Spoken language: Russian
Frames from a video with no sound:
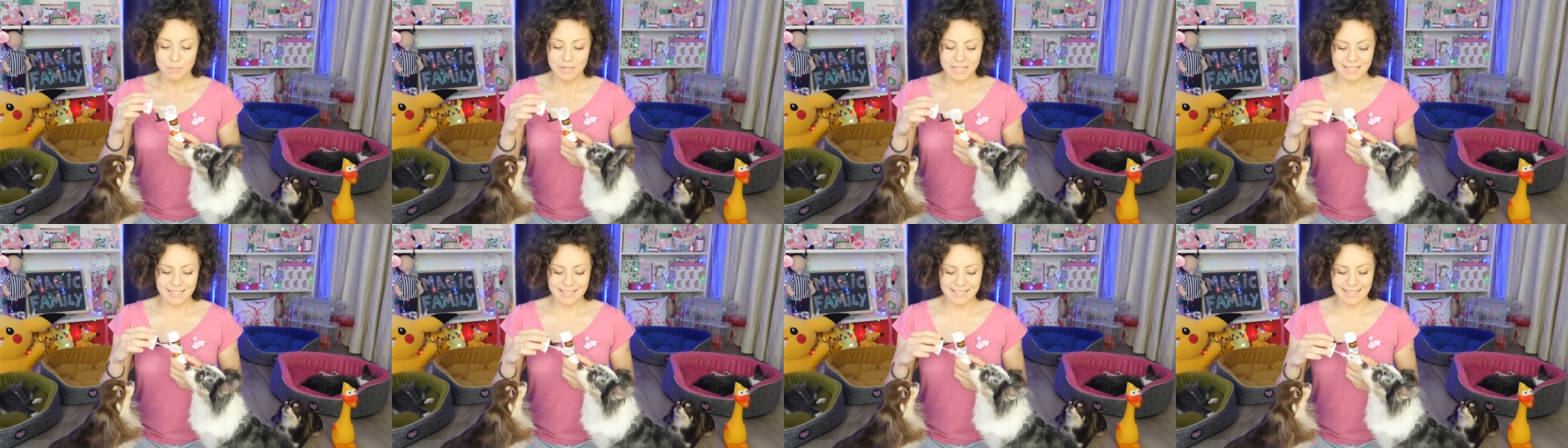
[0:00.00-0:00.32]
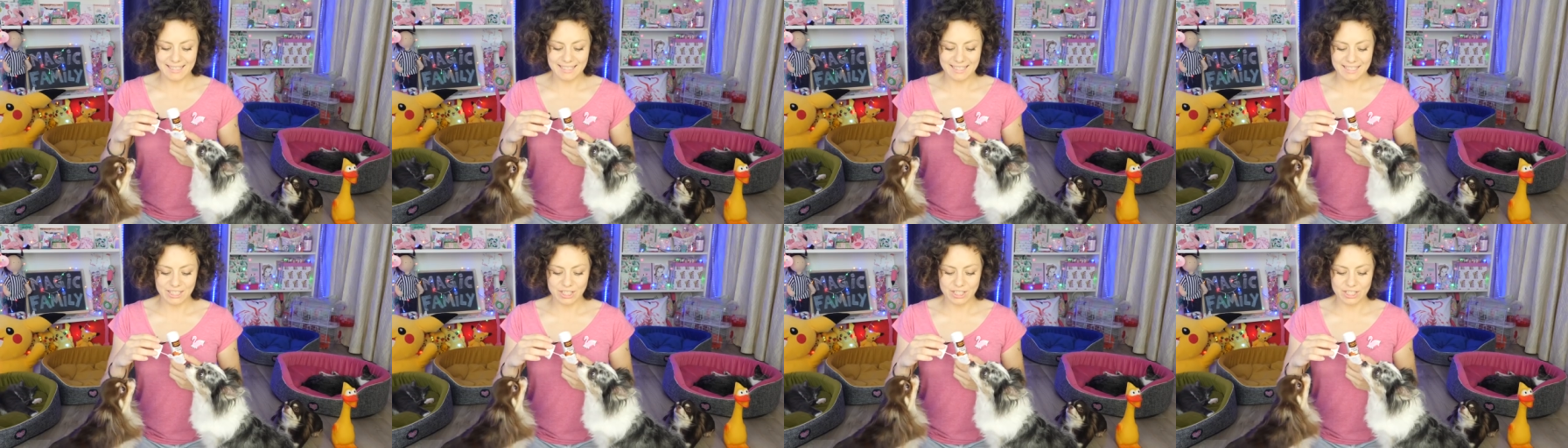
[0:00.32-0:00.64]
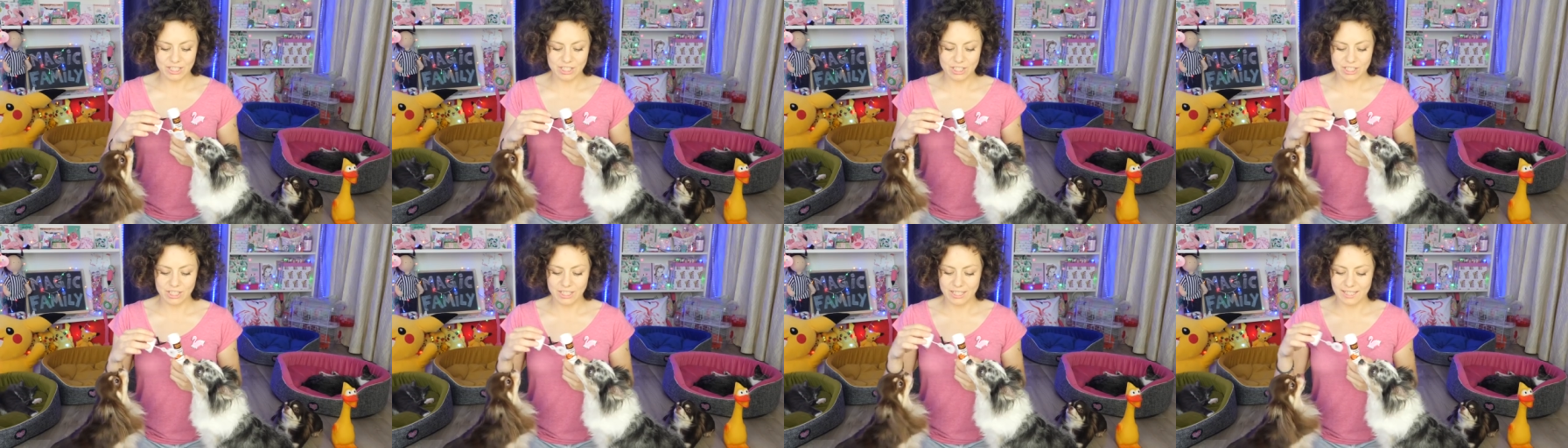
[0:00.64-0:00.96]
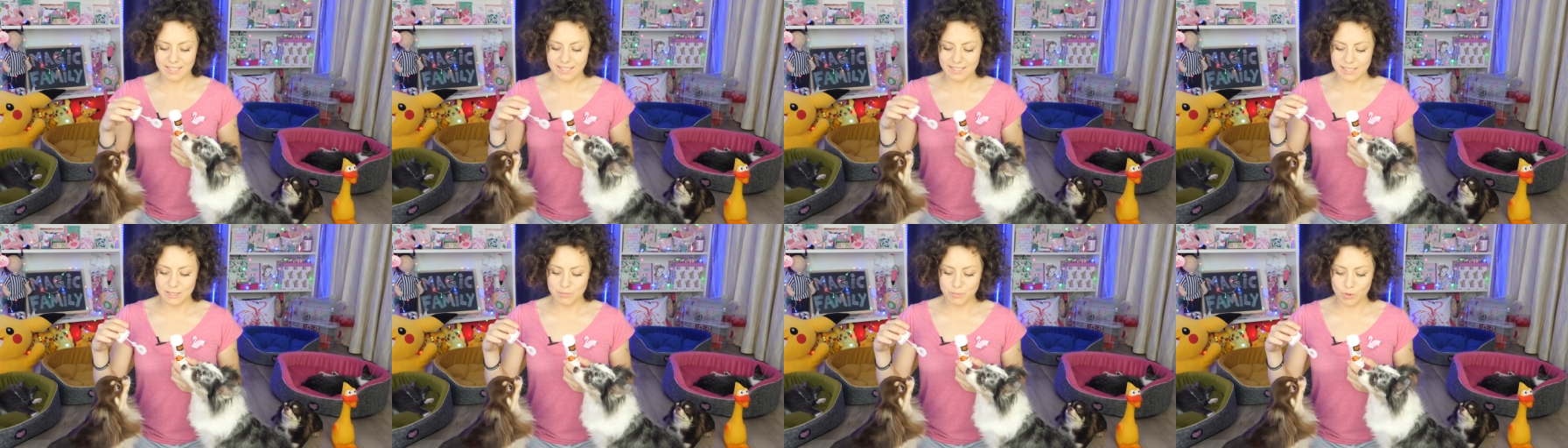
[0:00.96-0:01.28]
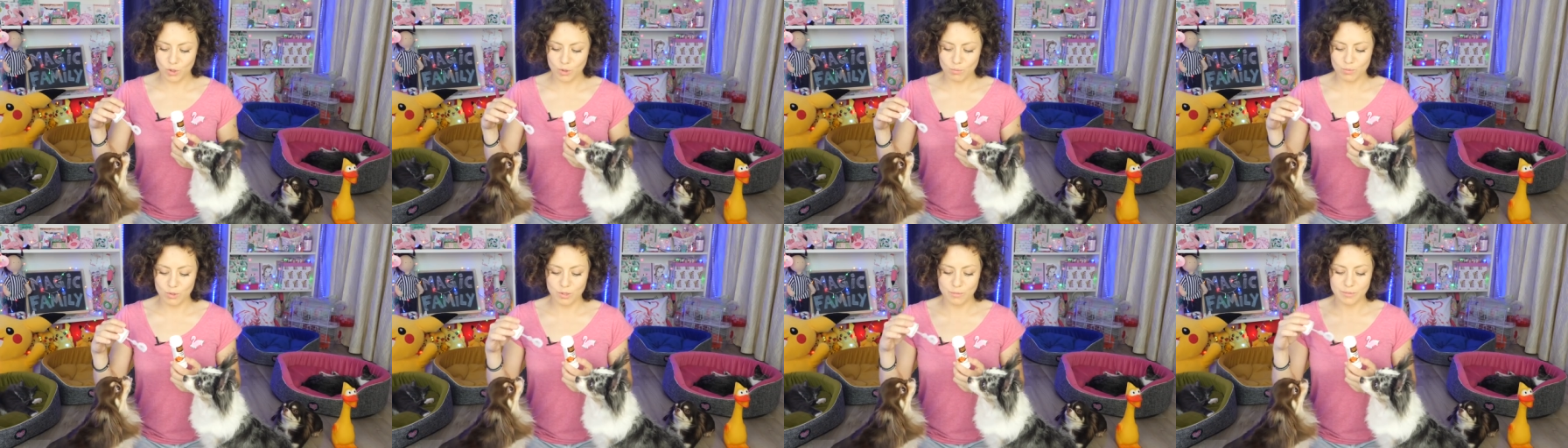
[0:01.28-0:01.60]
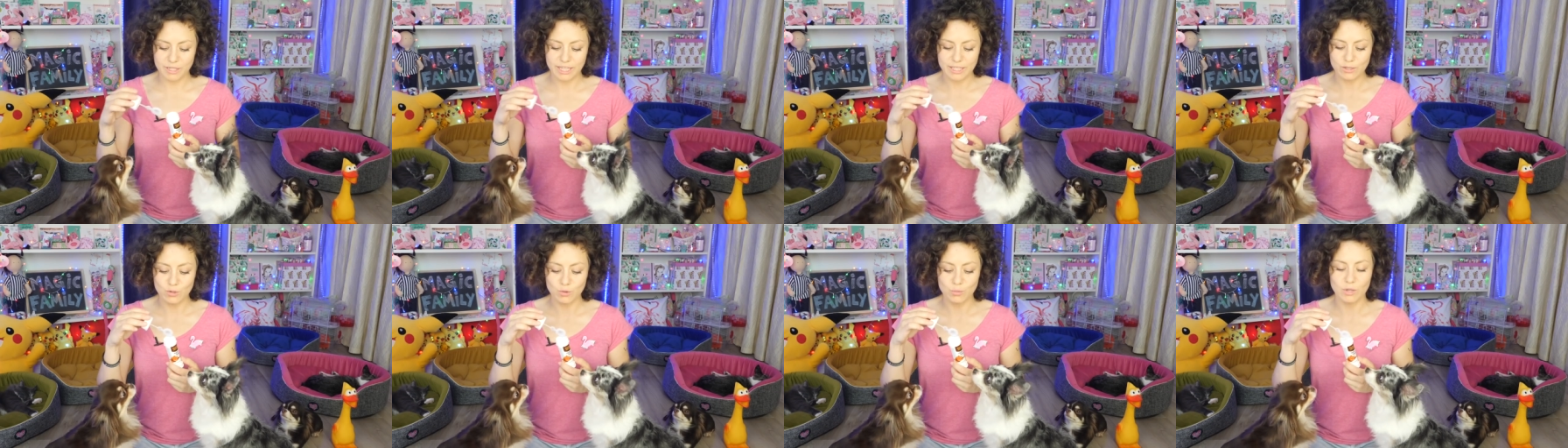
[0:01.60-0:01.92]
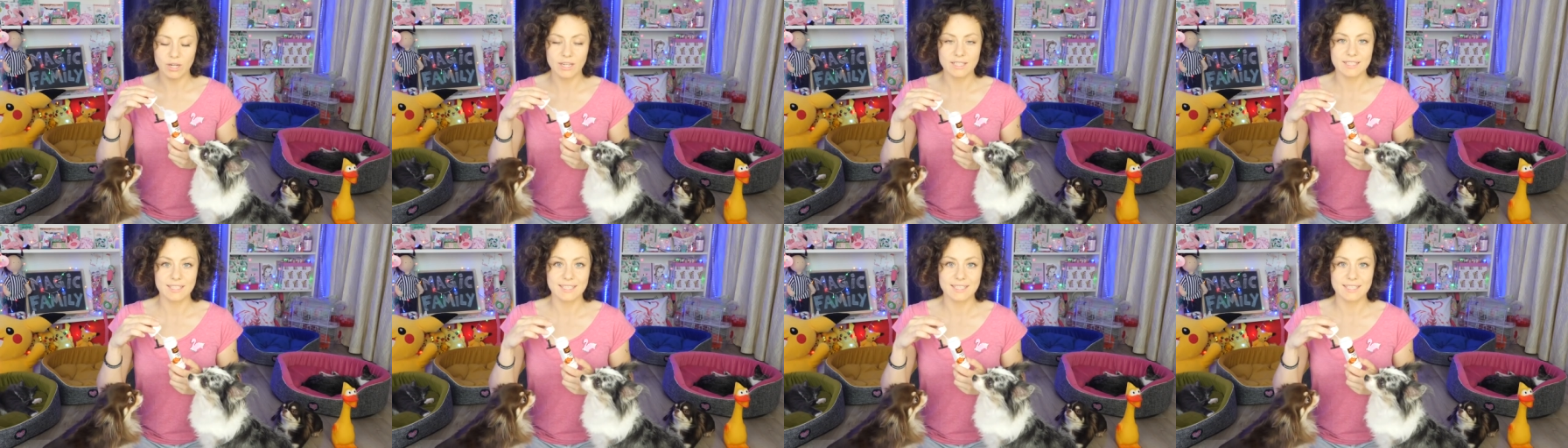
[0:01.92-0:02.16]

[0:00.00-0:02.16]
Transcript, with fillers: Мы их, конечно же, испробуем. Я думаю,